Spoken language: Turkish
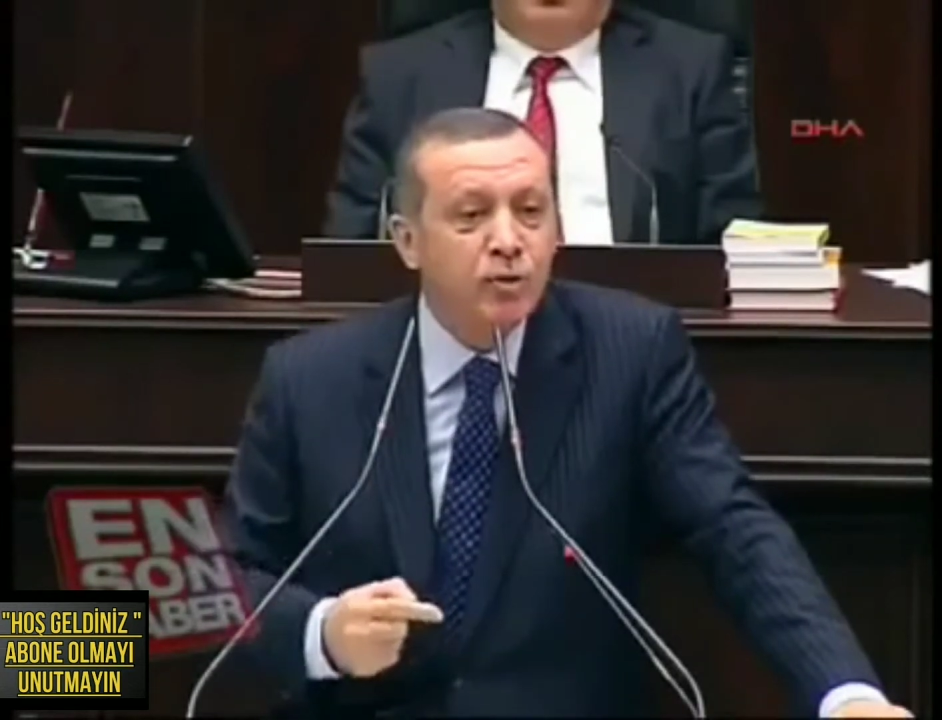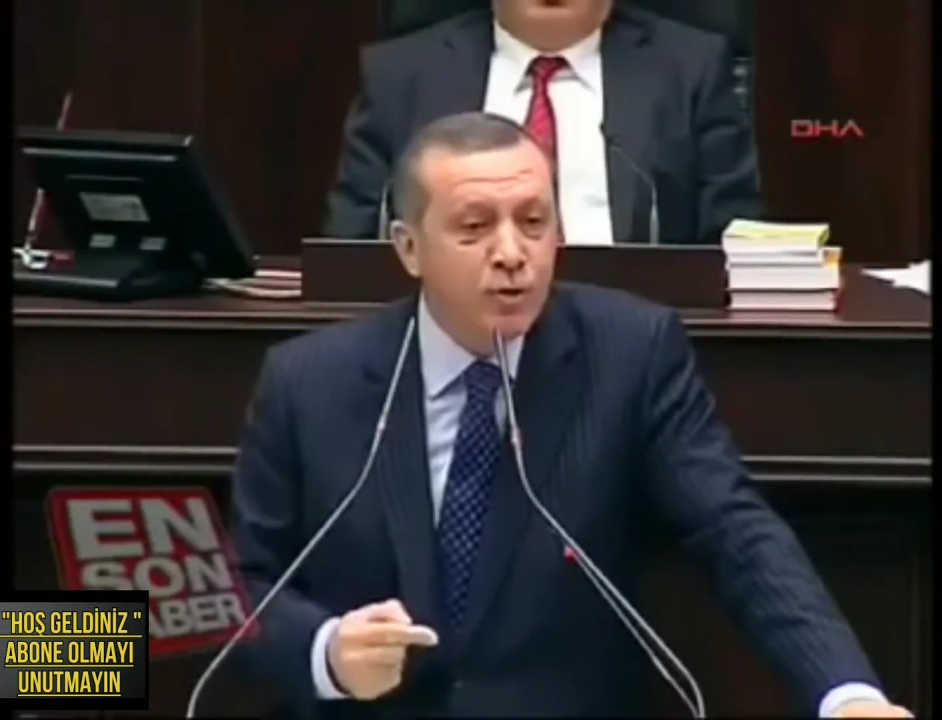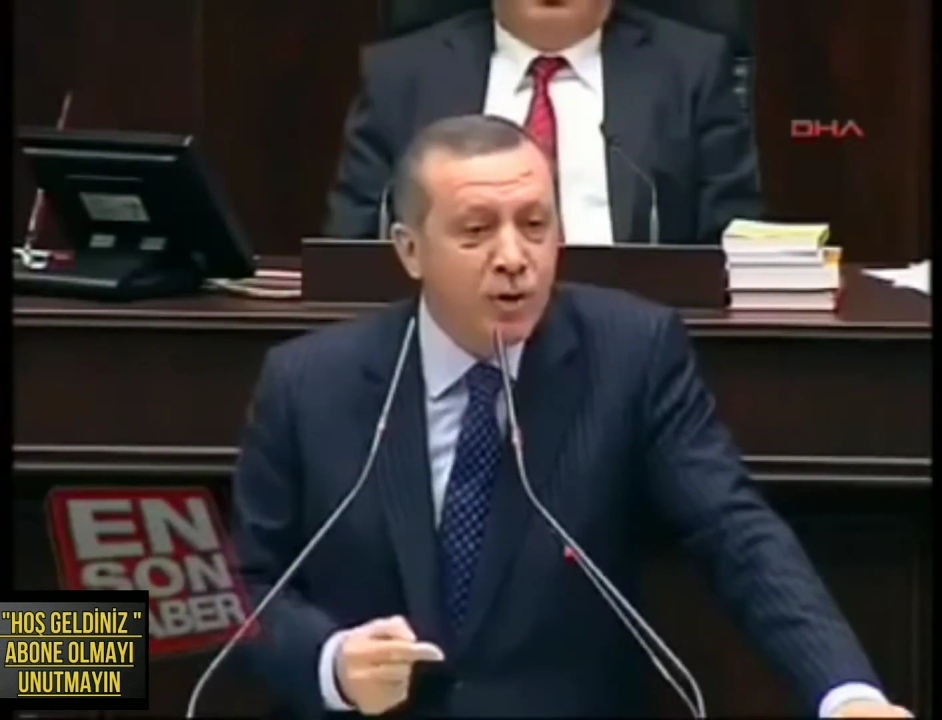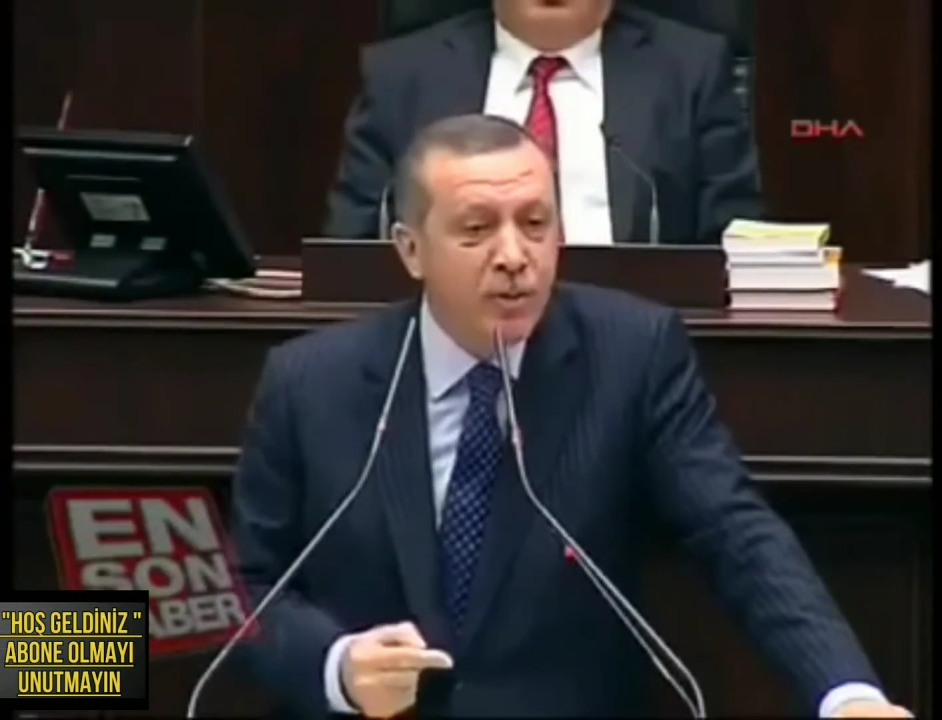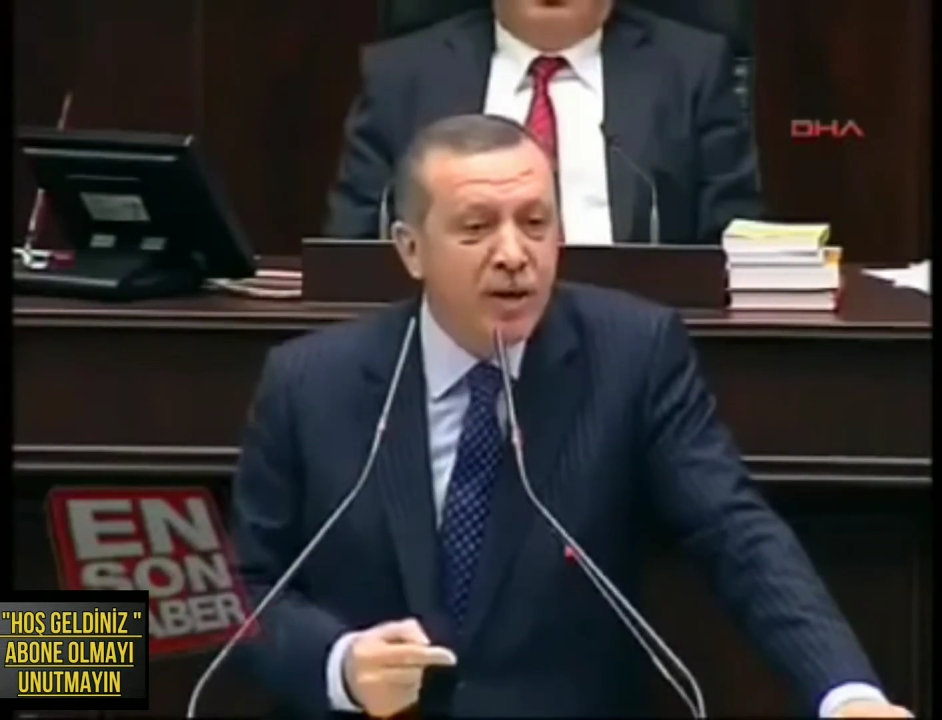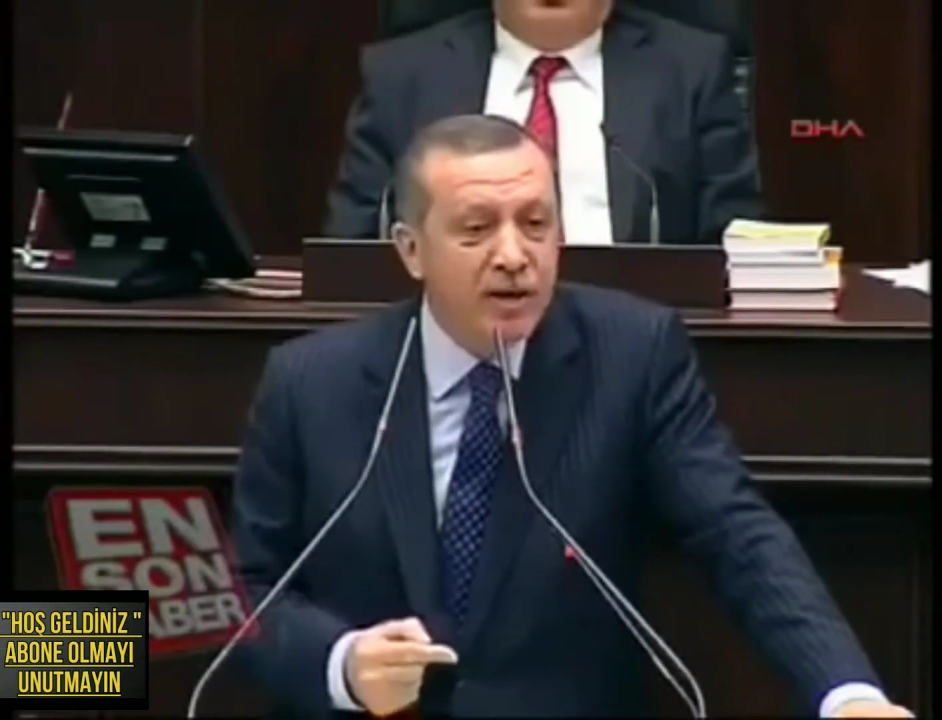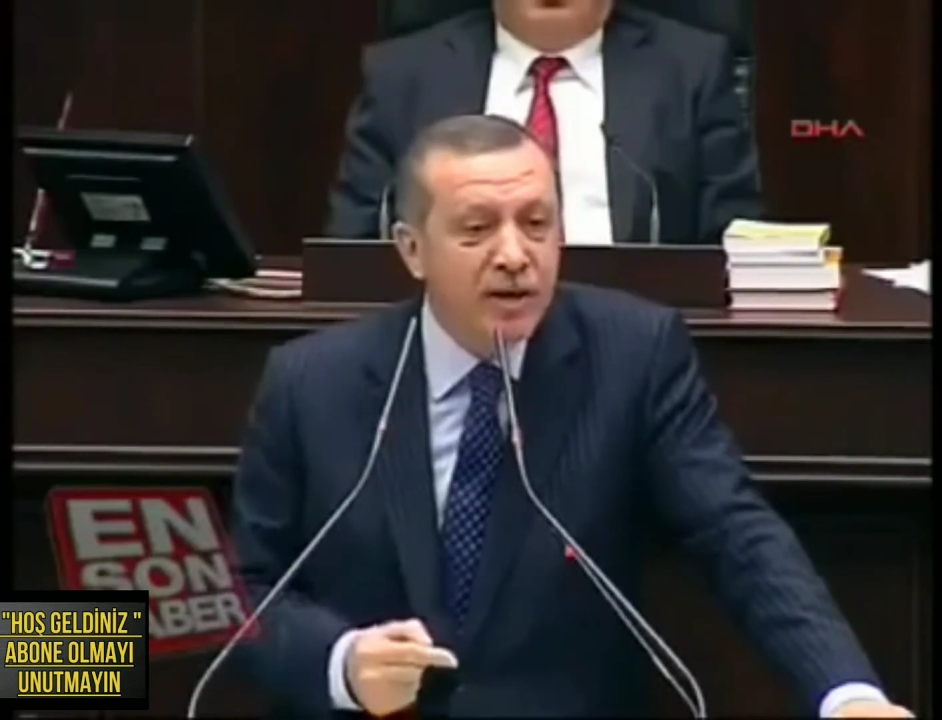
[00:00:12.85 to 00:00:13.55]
uygulamaya